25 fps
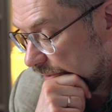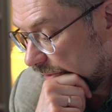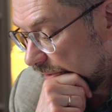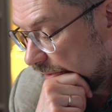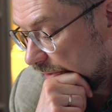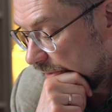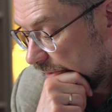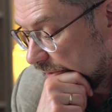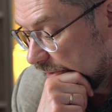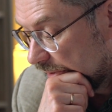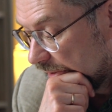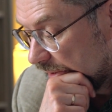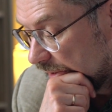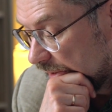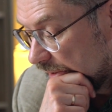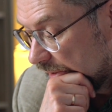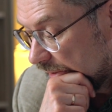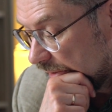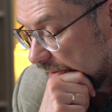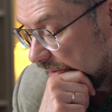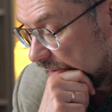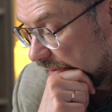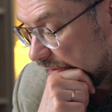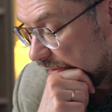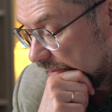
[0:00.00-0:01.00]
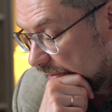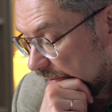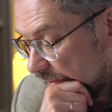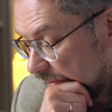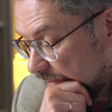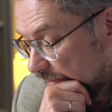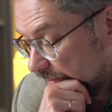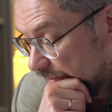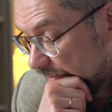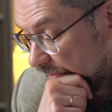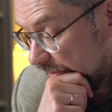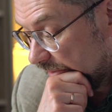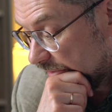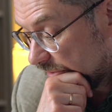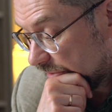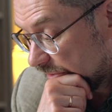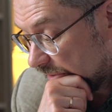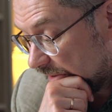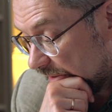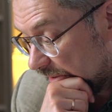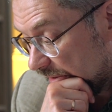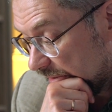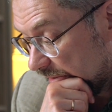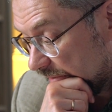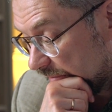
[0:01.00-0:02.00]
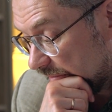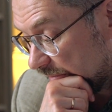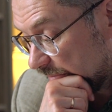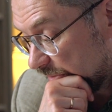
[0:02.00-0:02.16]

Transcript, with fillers: И э, мы заранее